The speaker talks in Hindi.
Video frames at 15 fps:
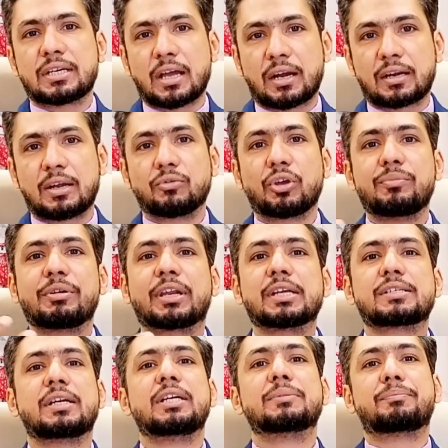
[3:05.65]
ने करना है
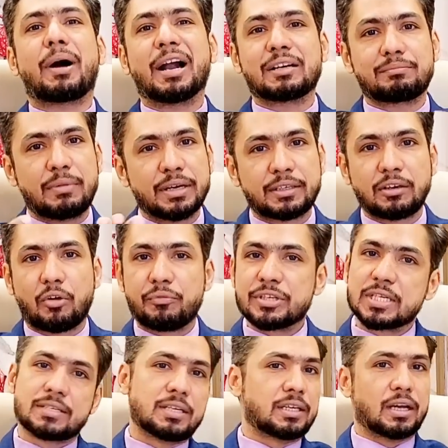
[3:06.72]
इमिग्रेशन डिपार्टमेंट के
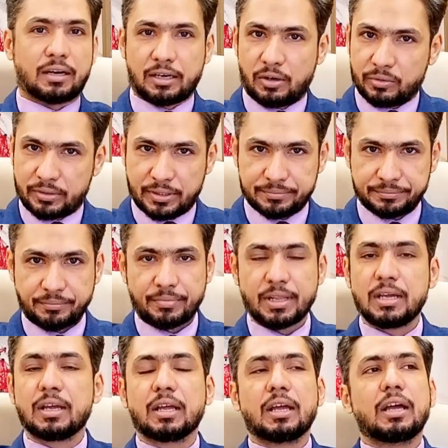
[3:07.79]
ऑफिसर्स ने करना होता है
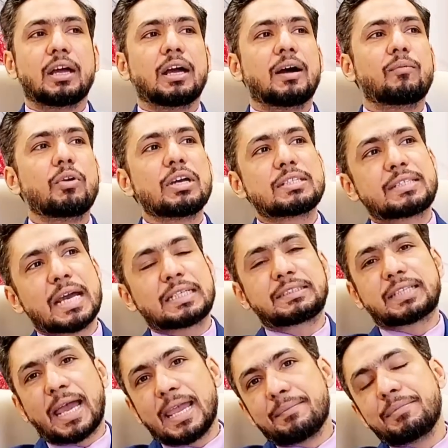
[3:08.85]
वो
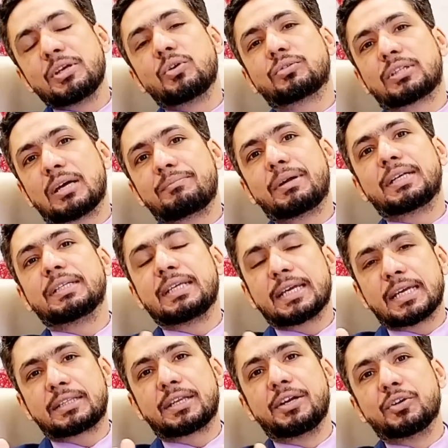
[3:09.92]
एग्जैक्ट टाइम नहीं होता बट ये
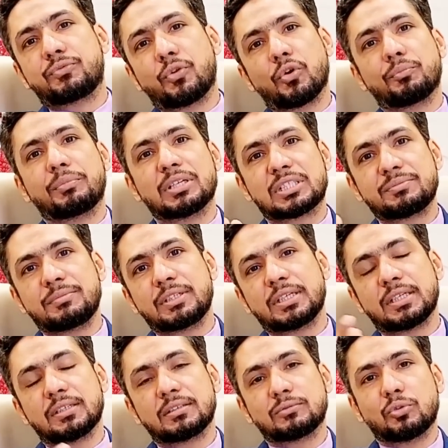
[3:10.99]
कि थ्री टू फोर मंथ्स में
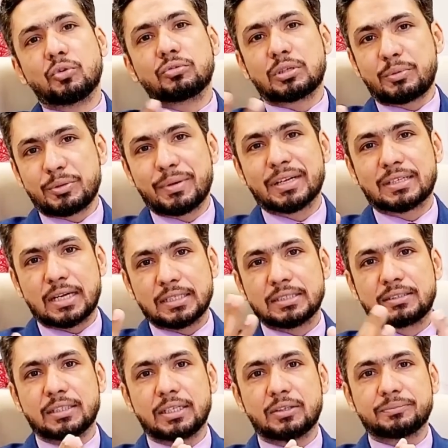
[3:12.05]
वो कभी वर्क कर
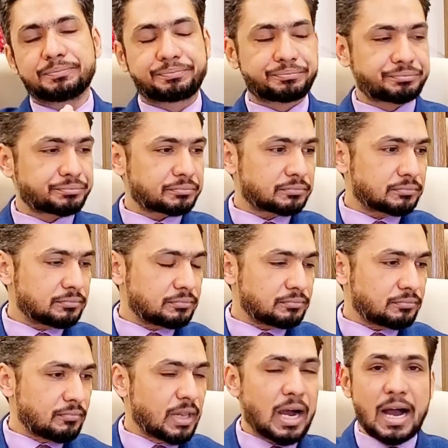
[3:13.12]
देते हैं
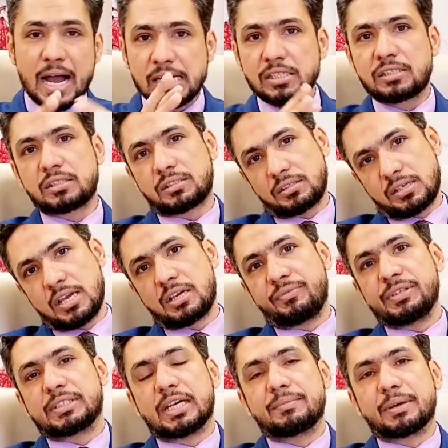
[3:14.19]
आज एक
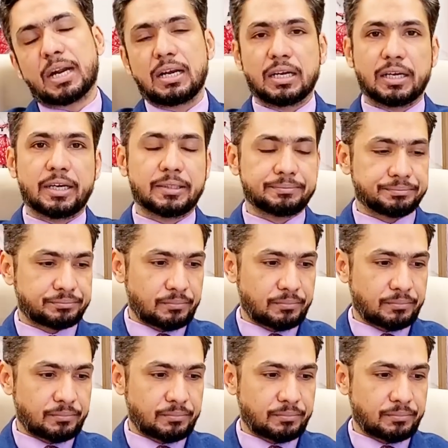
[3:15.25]
वीज़ा हमारा लगा